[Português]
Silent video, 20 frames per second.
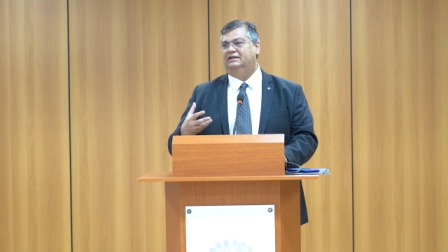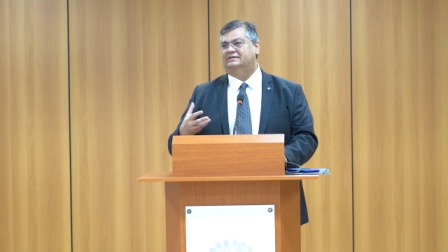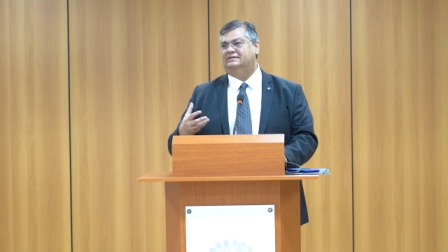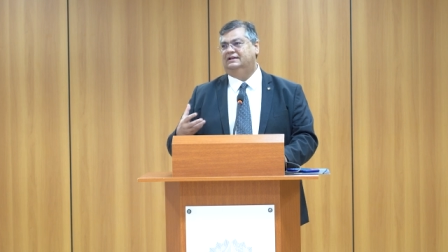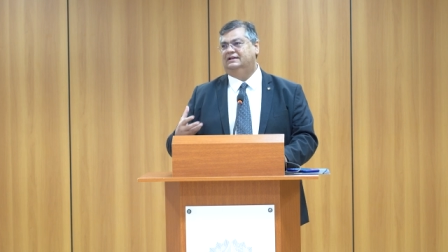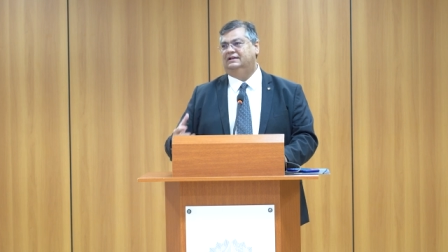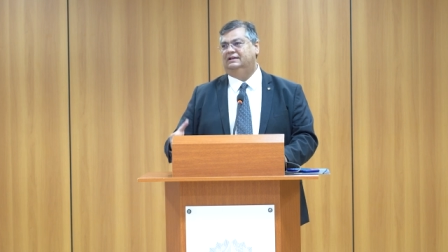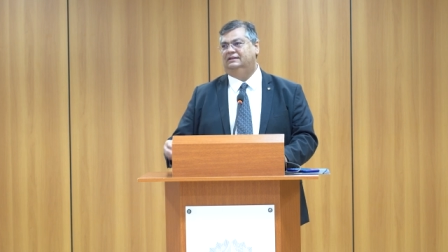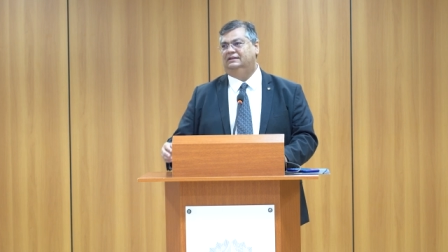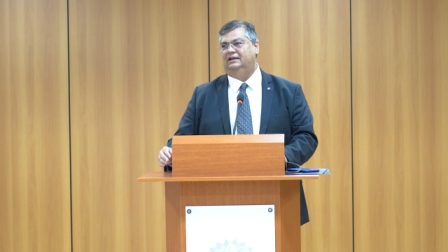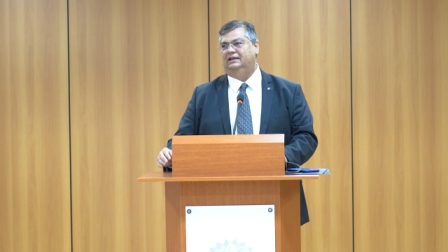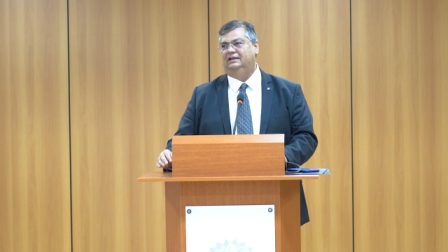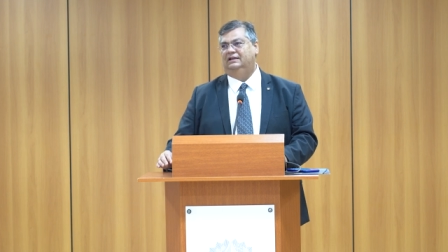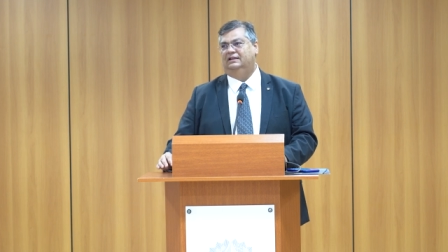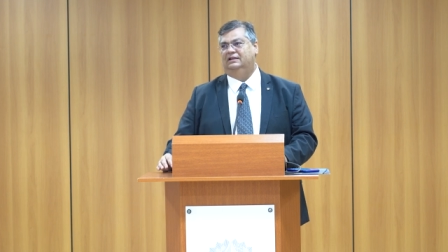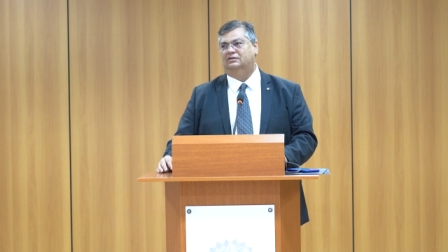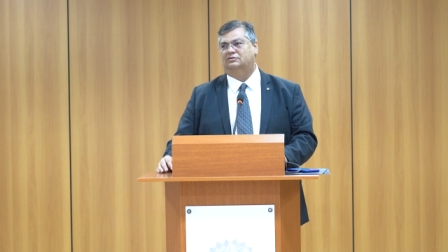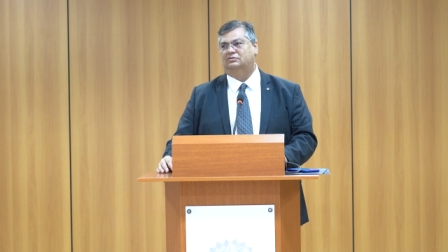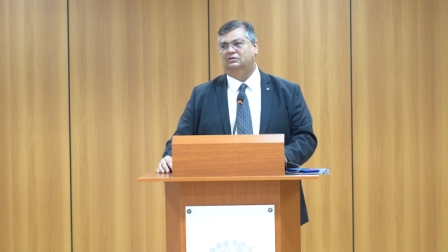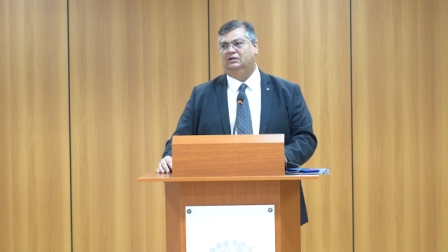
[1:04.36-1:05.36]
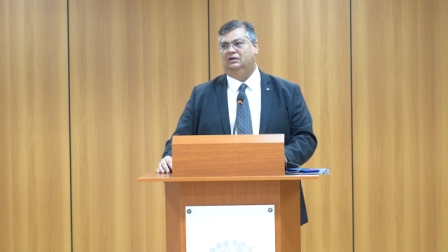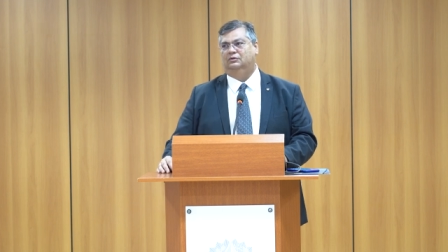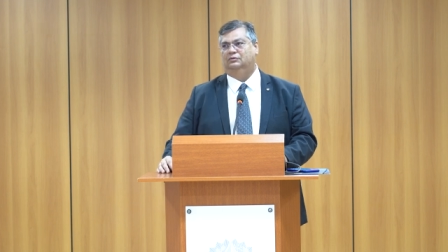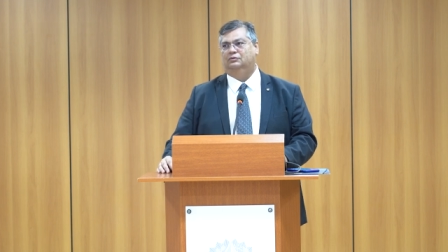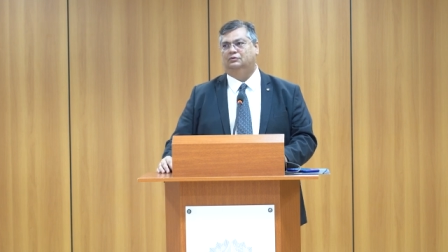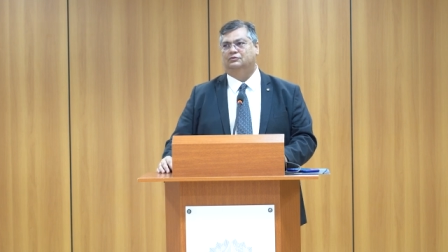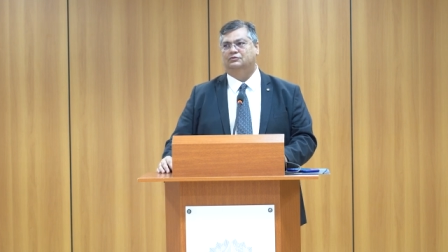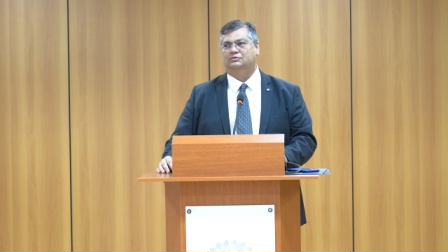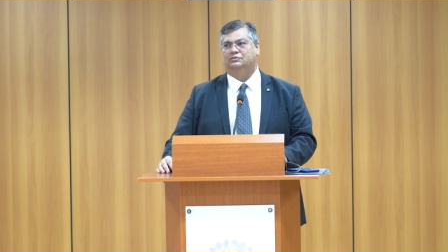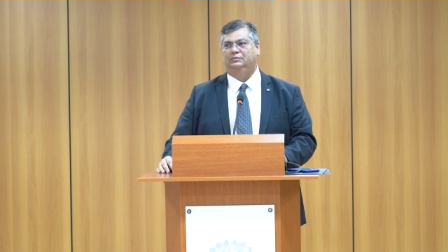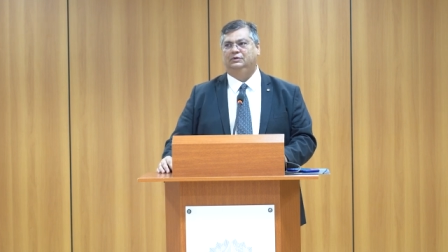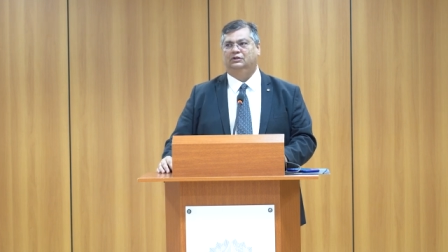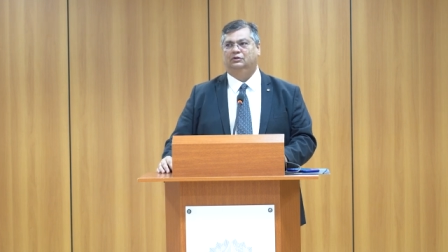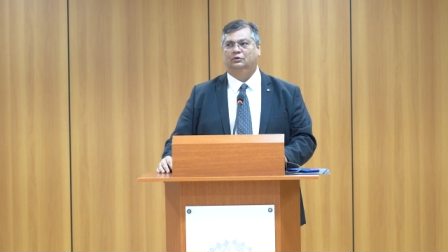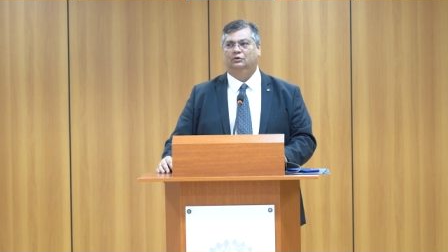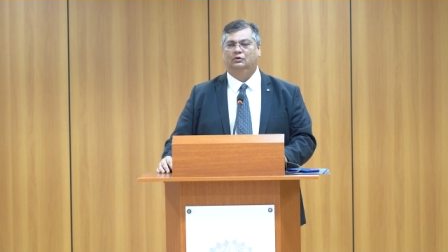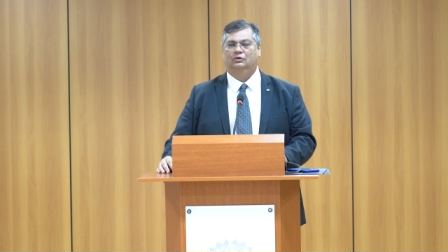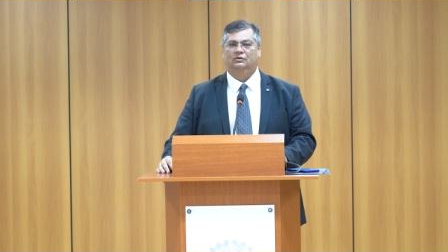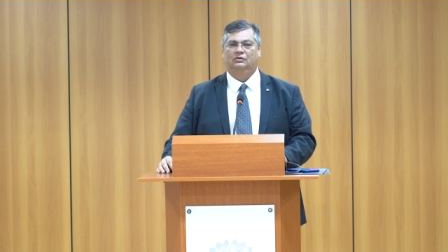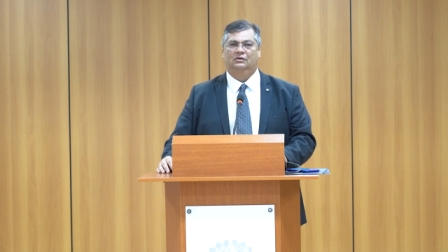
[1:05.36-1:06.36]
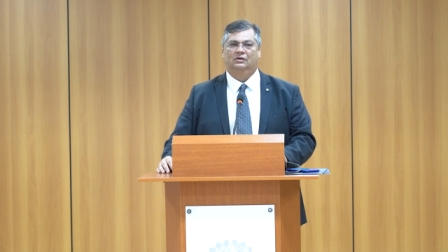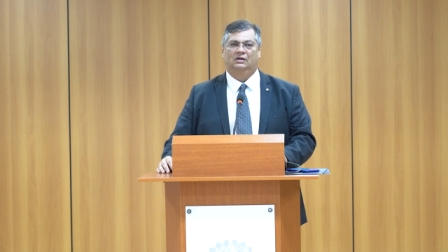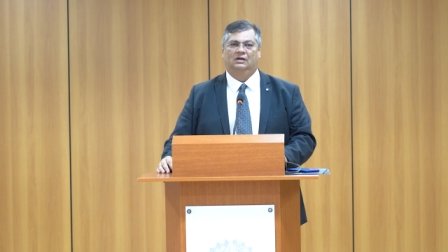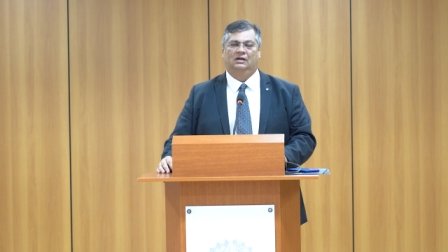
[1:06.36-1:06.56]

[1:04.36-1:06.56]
a Secretaria Nacional do Consumidor